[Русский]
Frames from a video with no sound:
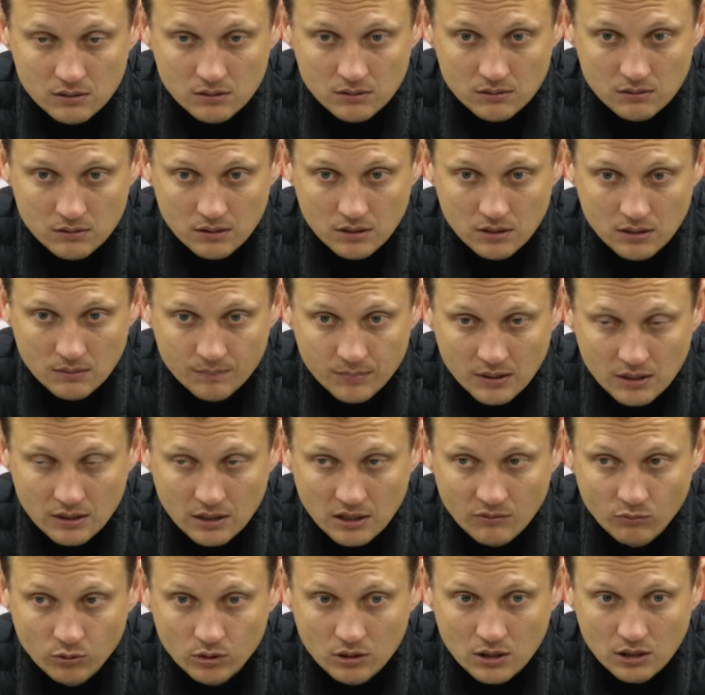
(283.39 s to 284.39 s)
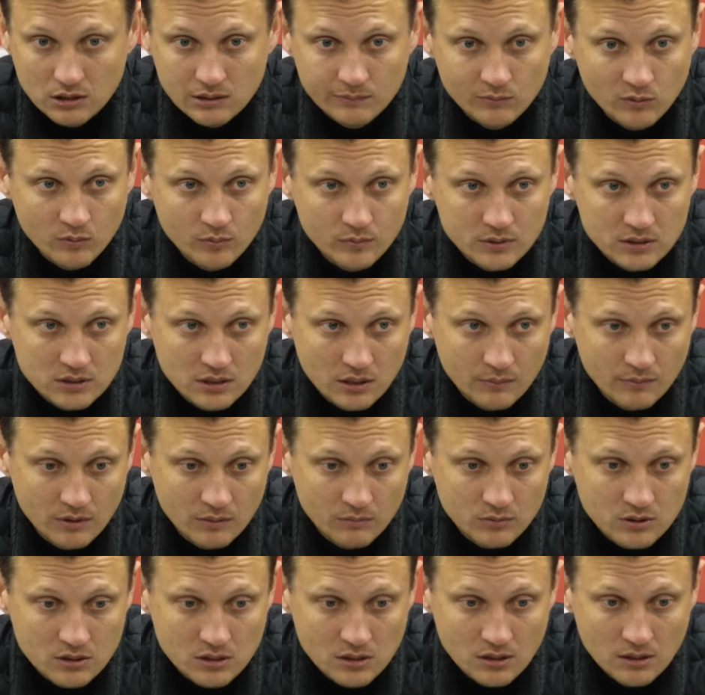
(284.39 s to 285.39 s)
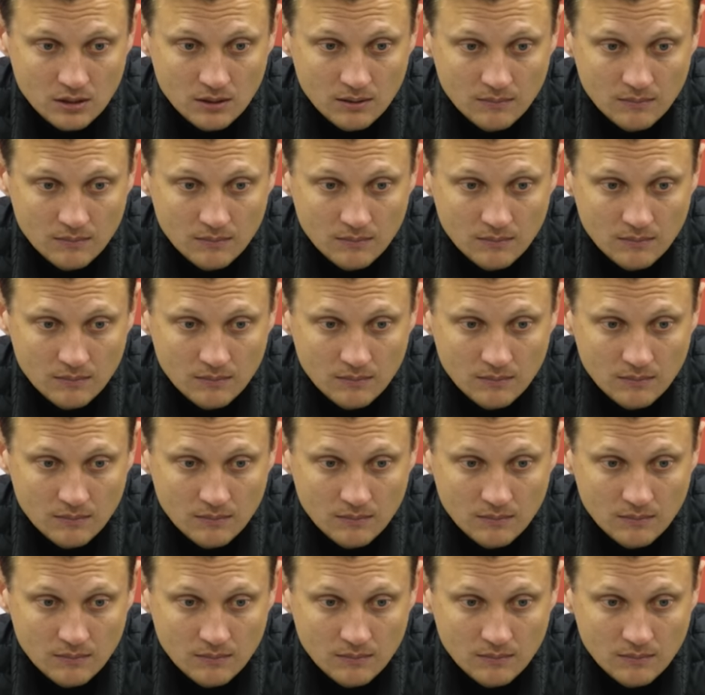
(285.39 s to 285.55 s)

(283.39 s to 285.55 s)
Да, по крайней мере, вот к этому мы стремимся.